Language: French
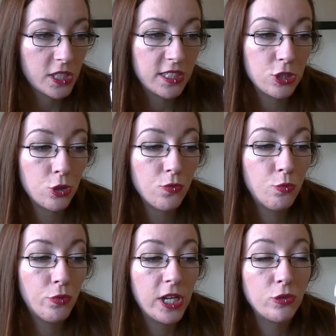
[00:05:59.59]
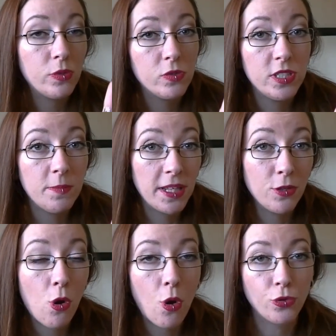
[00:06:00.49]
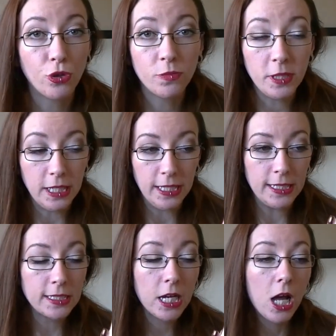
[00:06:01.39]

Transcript: Sachant que vous pouvez la trouver aussi maintenant en 30 ml.